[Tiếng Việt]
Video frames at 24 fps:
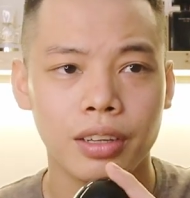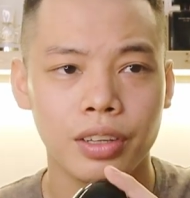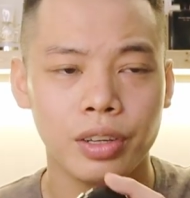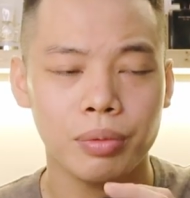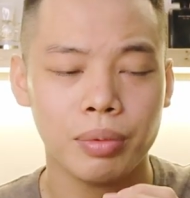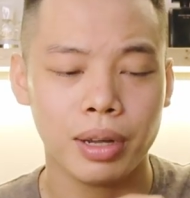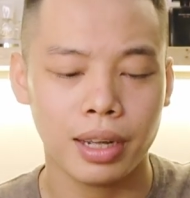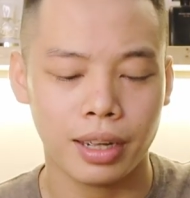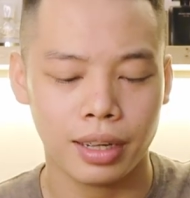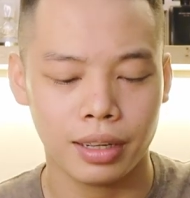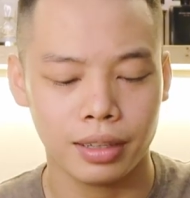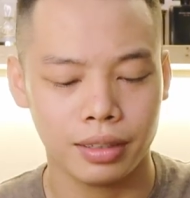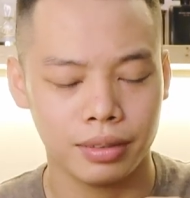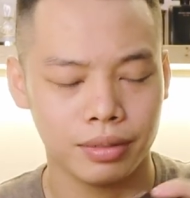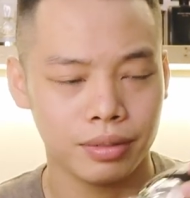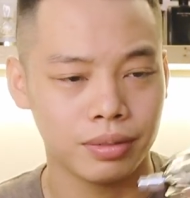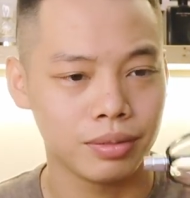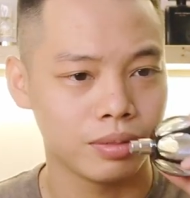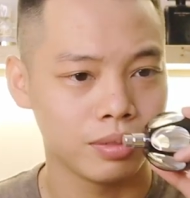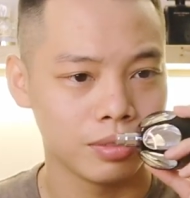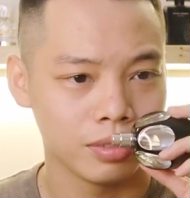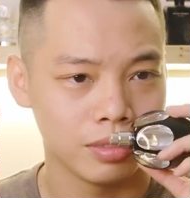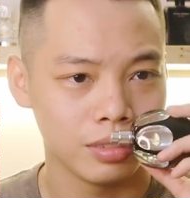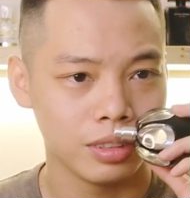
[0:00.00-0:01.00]
nhưng mà
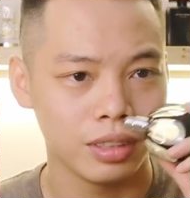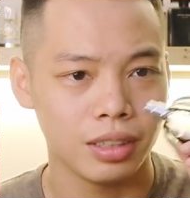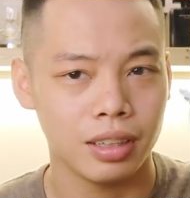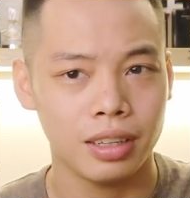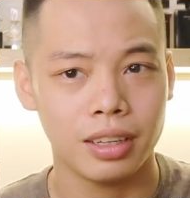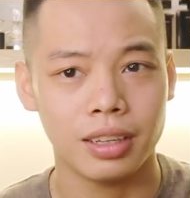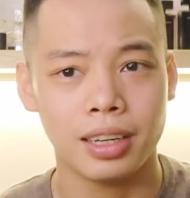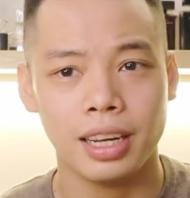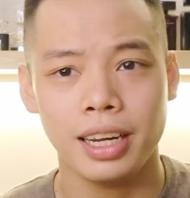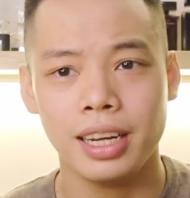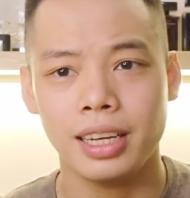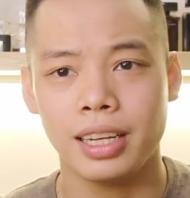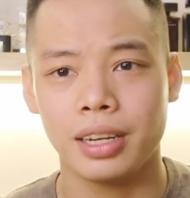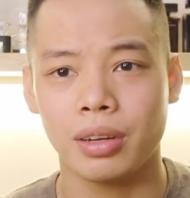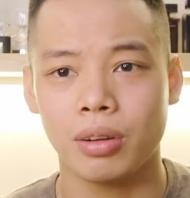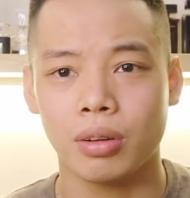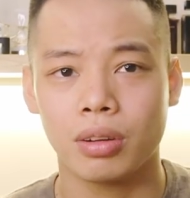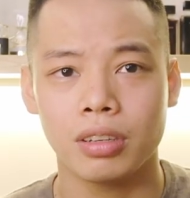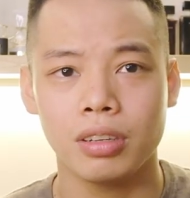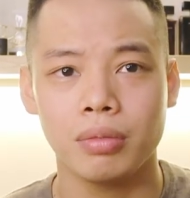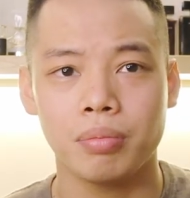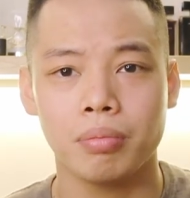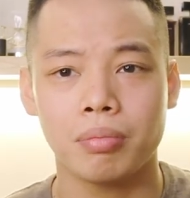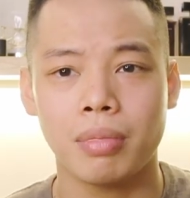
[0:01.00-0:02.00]
ở đây thì nó
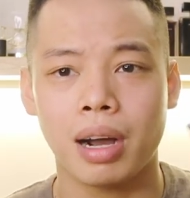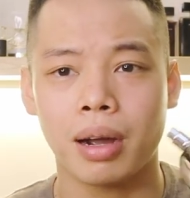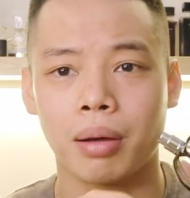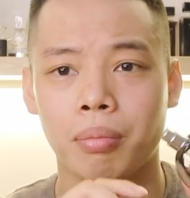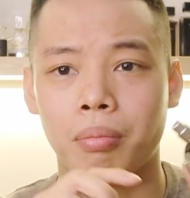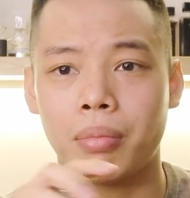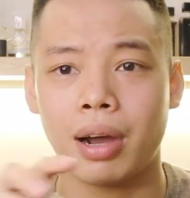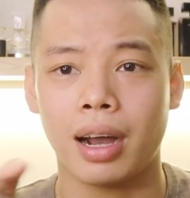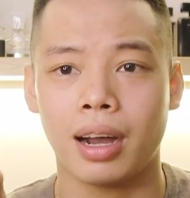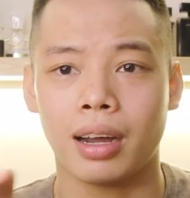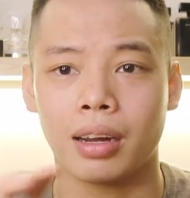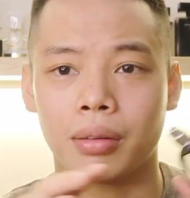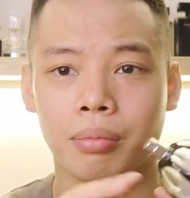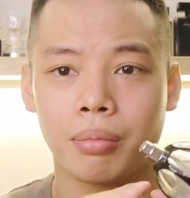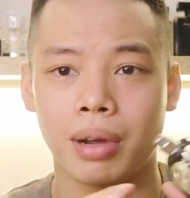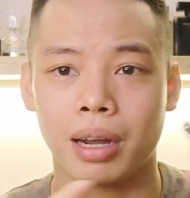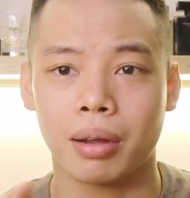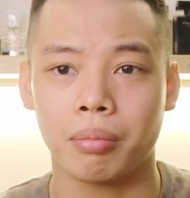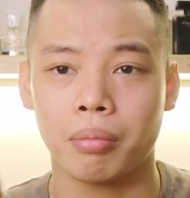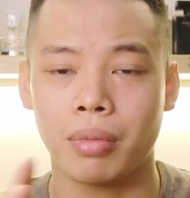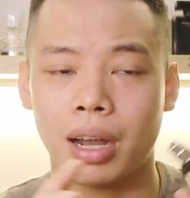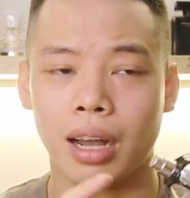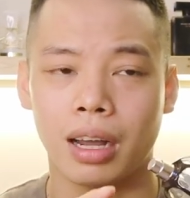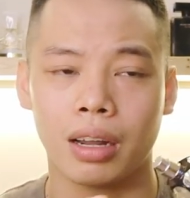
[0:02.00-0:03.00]
cứ bằng bằng
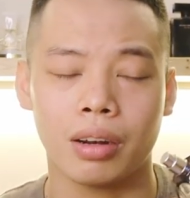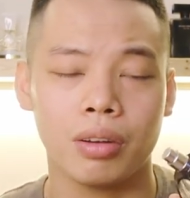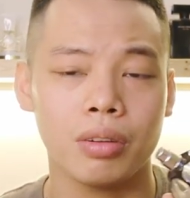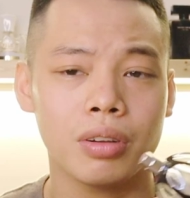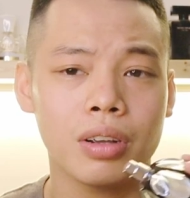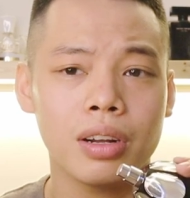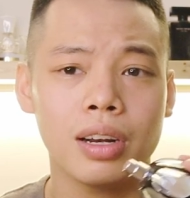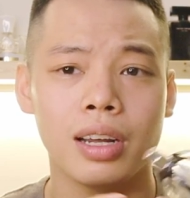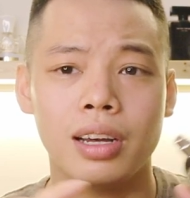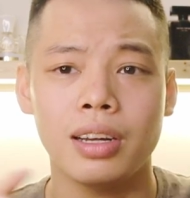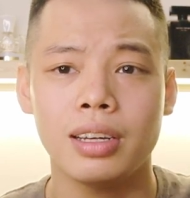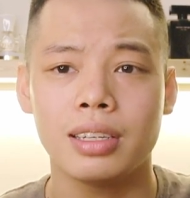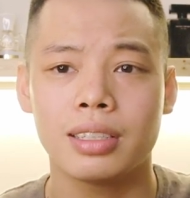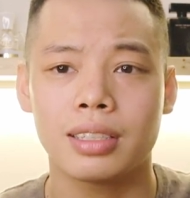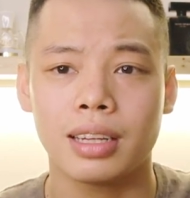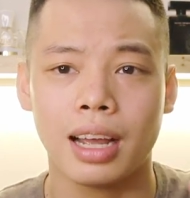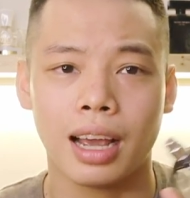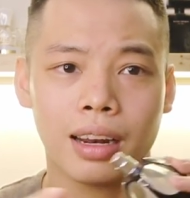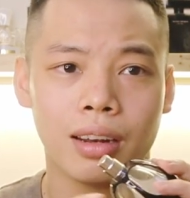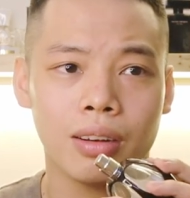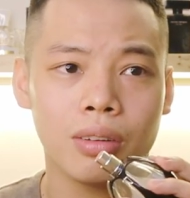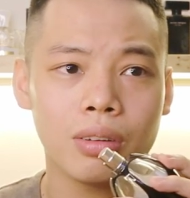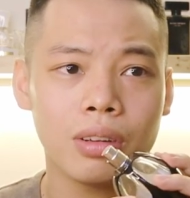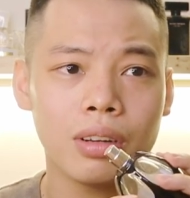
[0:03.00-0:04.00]
bằng bằng nó cứ đơn
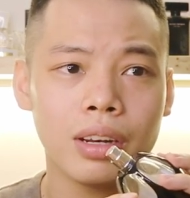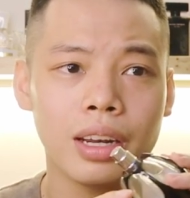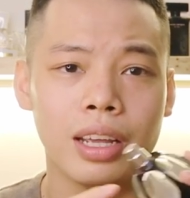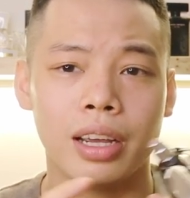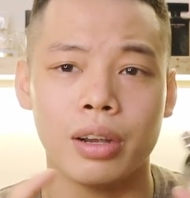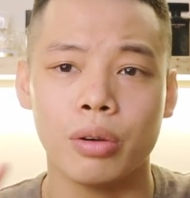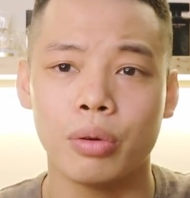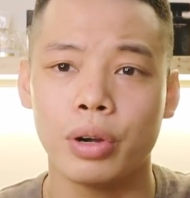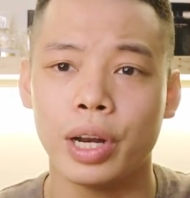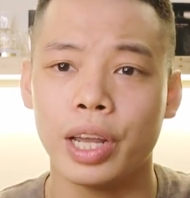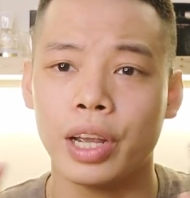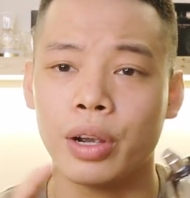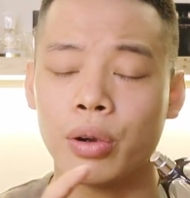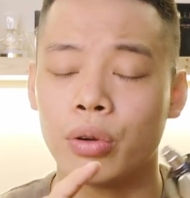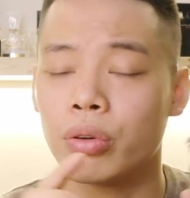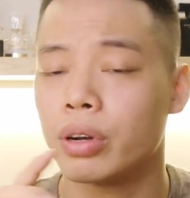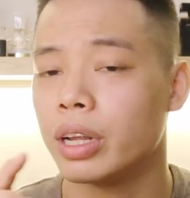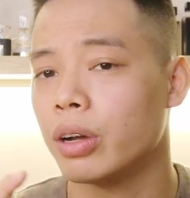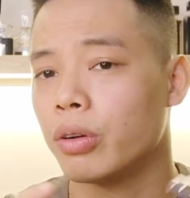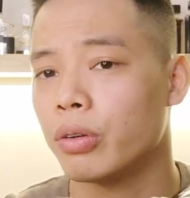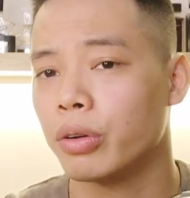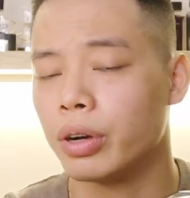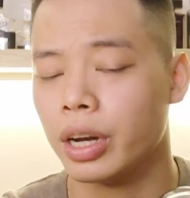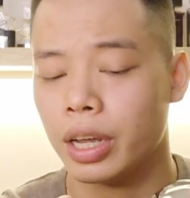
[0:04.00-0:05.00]
giản nó cứ đều đều
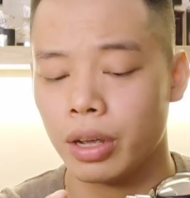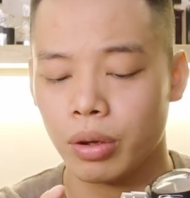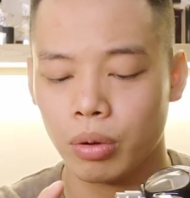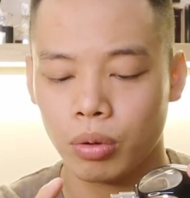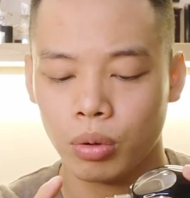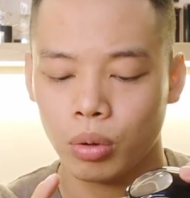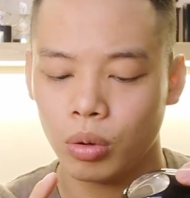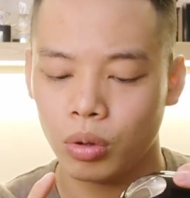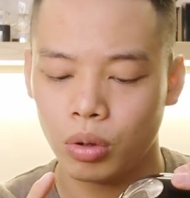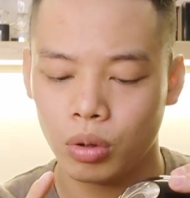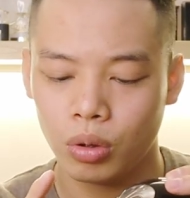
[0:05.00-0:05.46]
đều đều